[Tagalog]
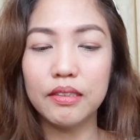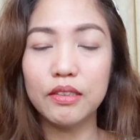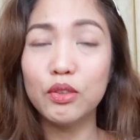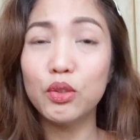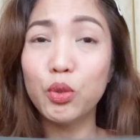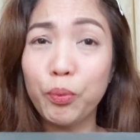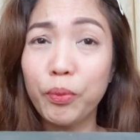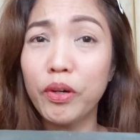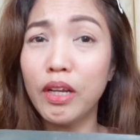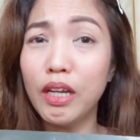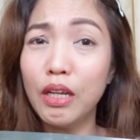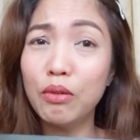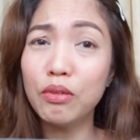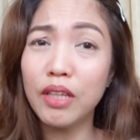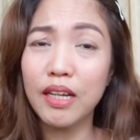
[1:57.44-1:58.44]
Super
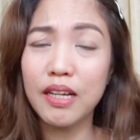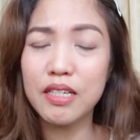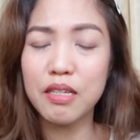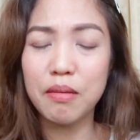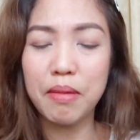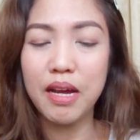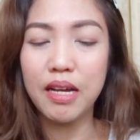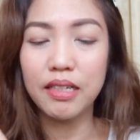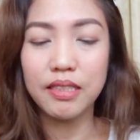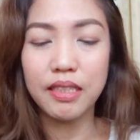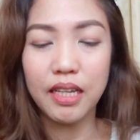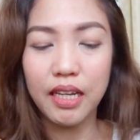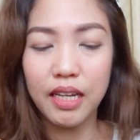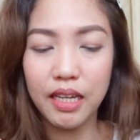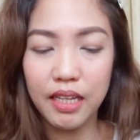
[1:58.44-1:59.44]
hilig ko talaga sa bags
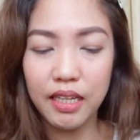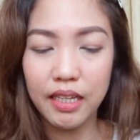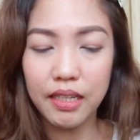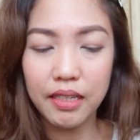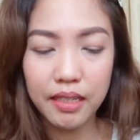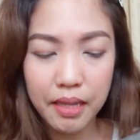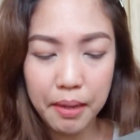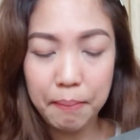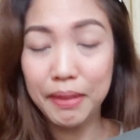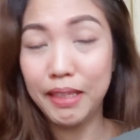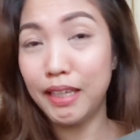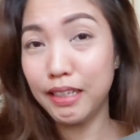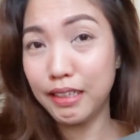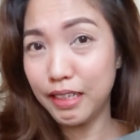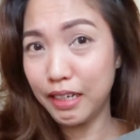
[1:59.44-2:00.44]
and
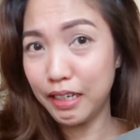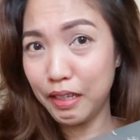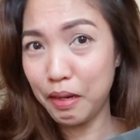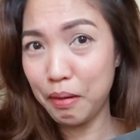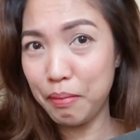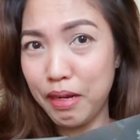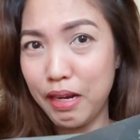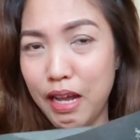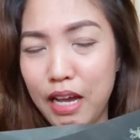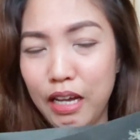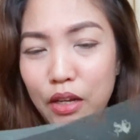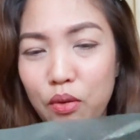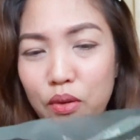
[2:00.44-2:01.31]
madadagdagan na naman ang aking